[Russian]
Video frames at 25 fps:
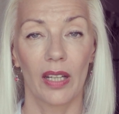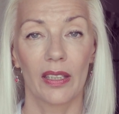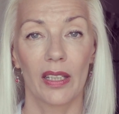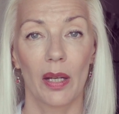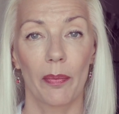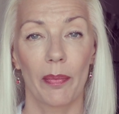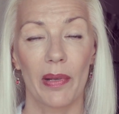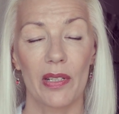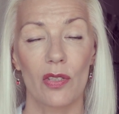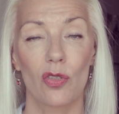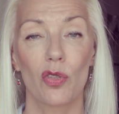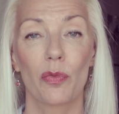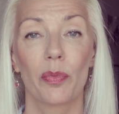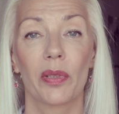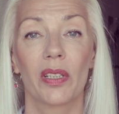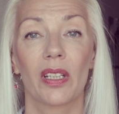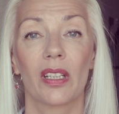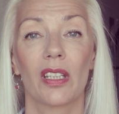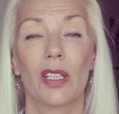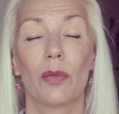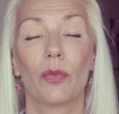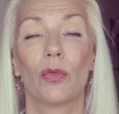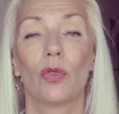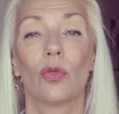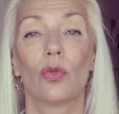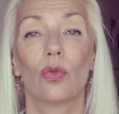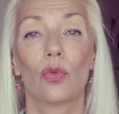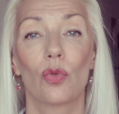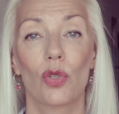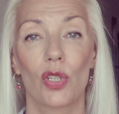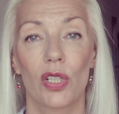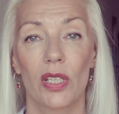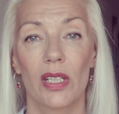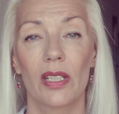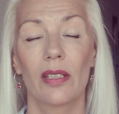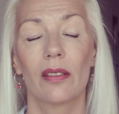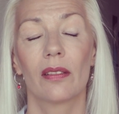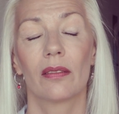она поступит к нему
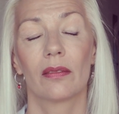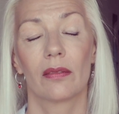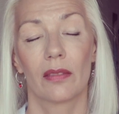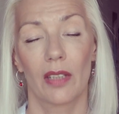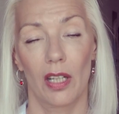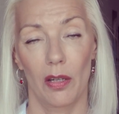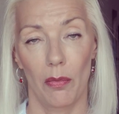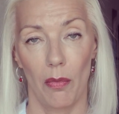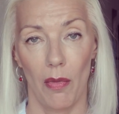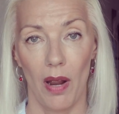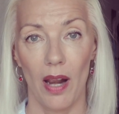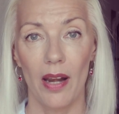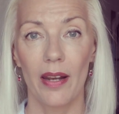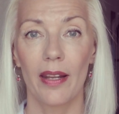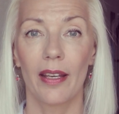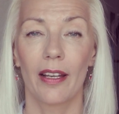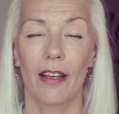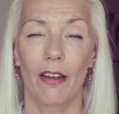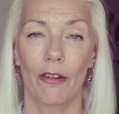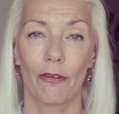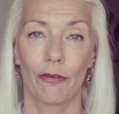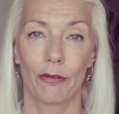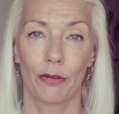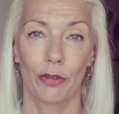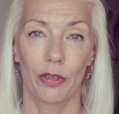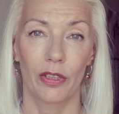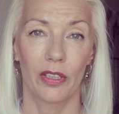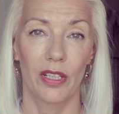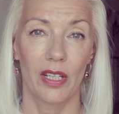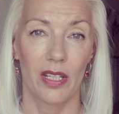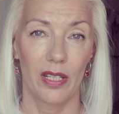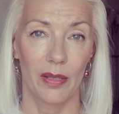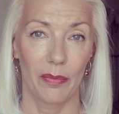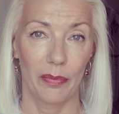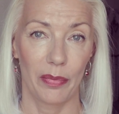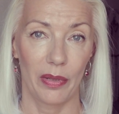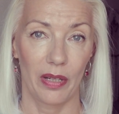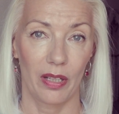уже нормальной комфортной
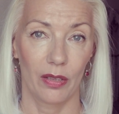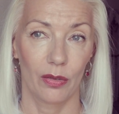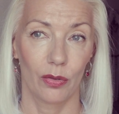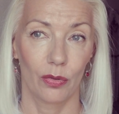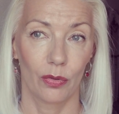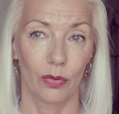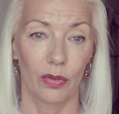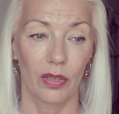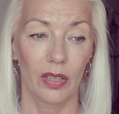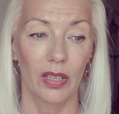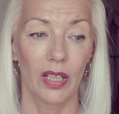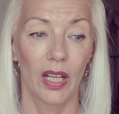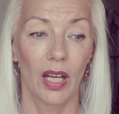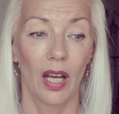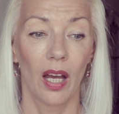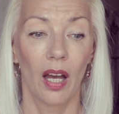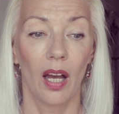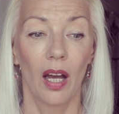температуры